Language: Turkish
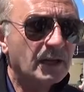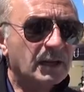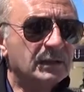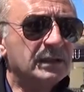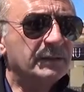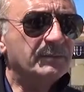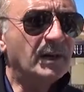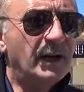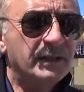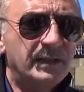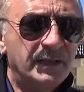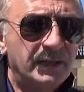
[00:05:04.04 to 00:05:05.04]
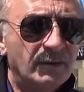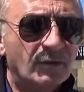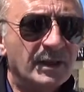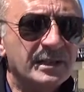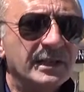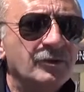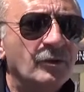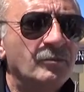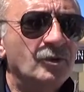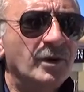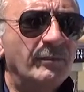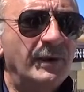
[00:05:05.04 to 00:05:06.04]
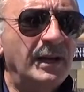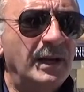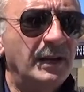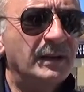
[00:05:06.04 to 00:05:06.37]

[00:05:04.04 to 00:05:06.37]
katılım gayet iyi, organizasyon mükemmel,